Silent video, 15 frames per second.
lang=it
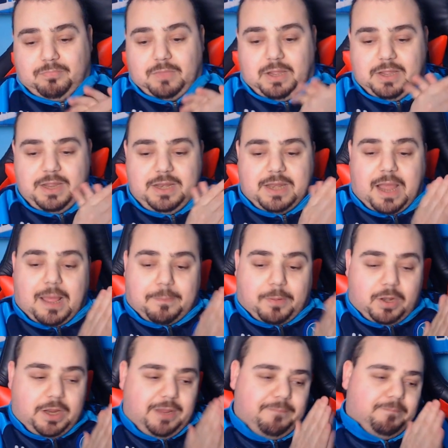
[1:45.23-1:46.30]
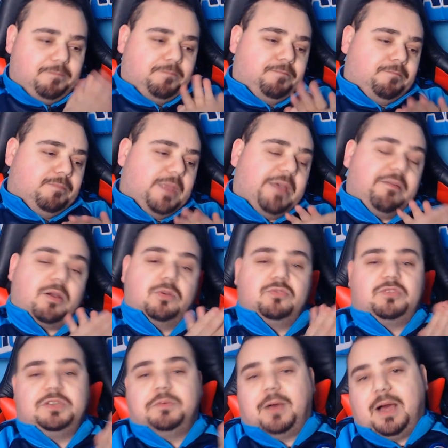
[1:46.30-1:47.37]
il Napoli deve
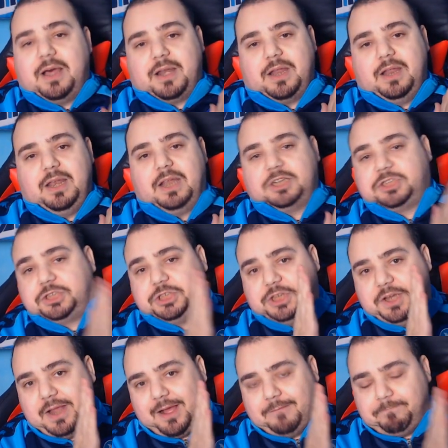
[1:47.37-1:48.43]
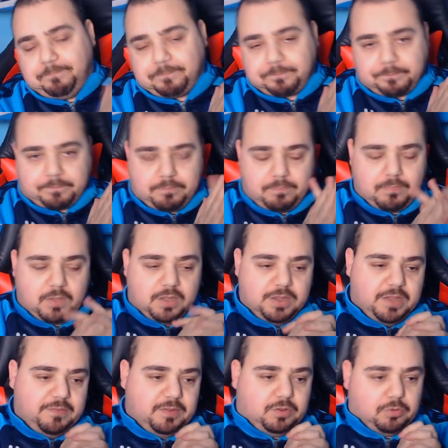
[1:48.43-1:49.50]
continuare la scia
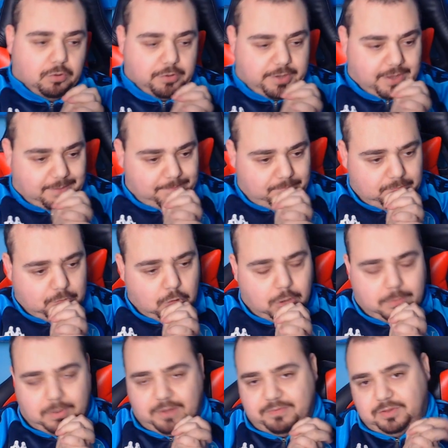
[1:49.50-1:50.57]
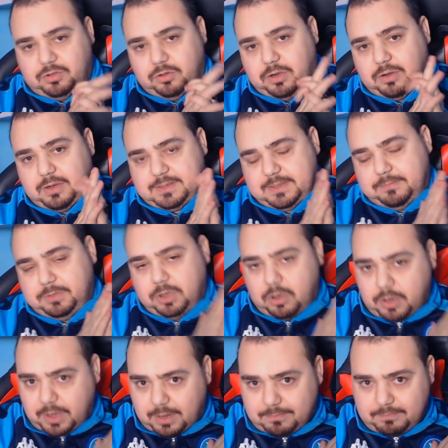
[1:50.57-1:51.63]
di vittorie. Dopo la vittoria con la
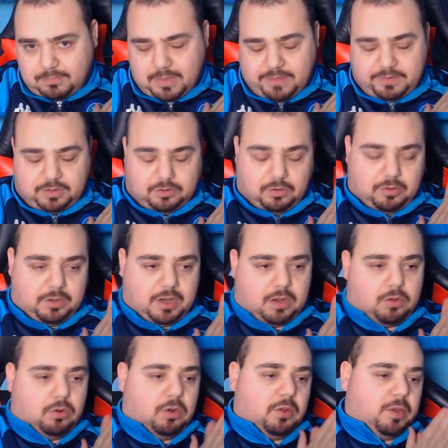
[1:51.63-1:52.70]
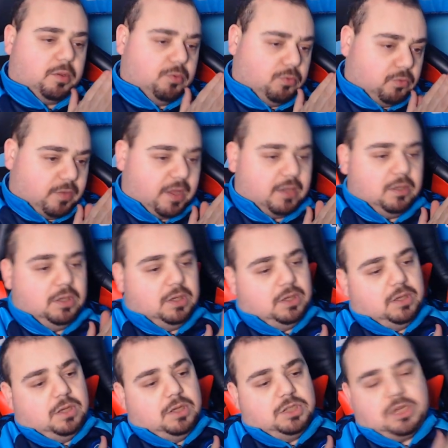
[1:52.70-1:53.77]
Sampdoria, la vittoria con la Juve,
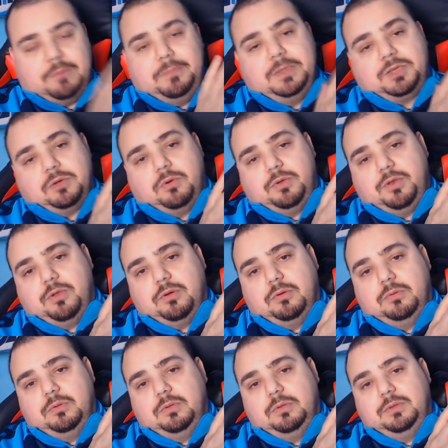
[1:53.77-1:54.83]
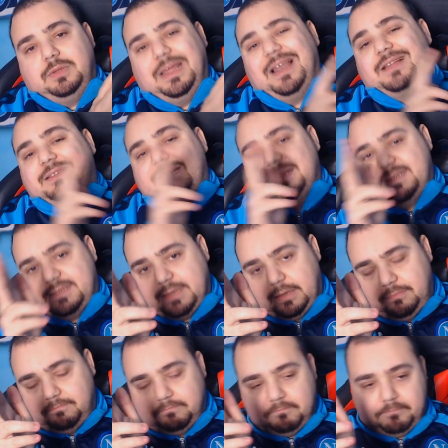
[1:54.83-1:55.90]
c'è bisogno della terza
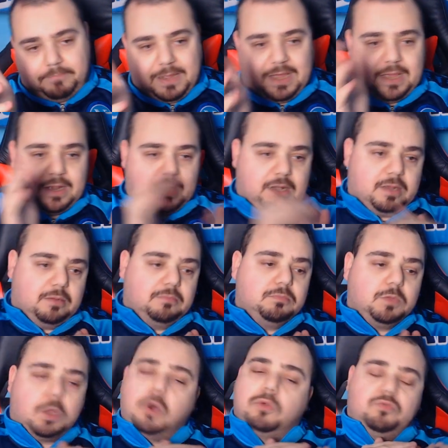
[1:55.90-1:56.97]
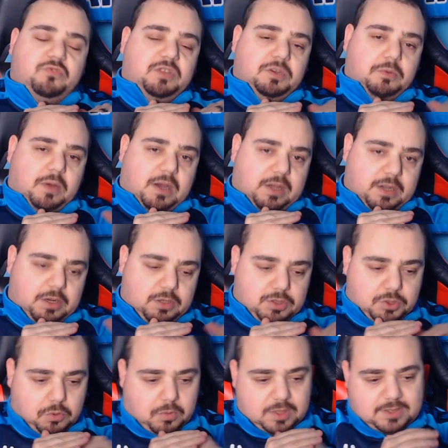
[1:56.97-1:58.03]
per continuare
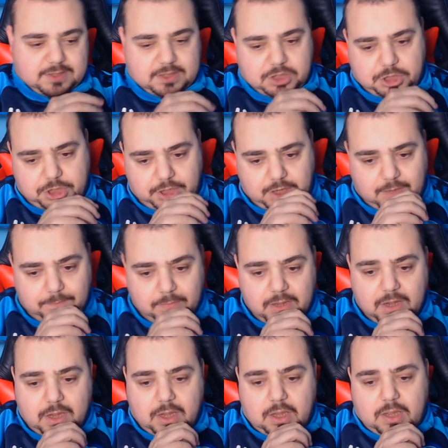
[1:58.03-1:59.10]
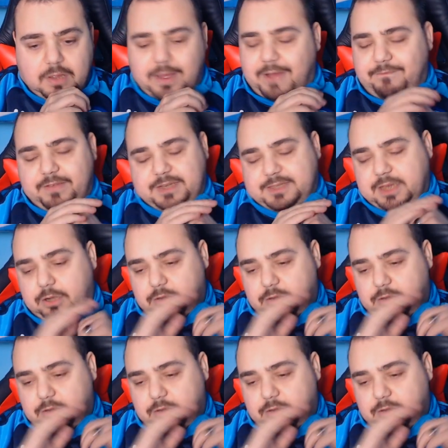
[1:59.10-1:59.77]
su questa scia. Avversario